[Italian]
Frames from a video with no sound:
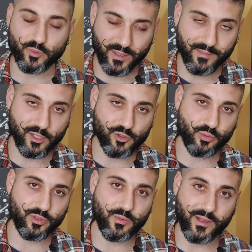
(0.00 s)
Un abbraccio a
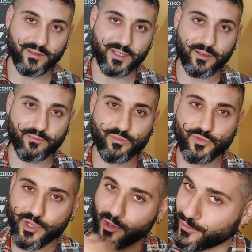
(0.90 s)
tutti quanti e
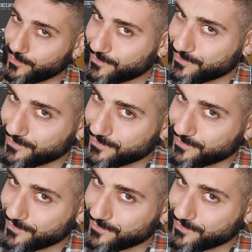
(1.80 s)
ciao!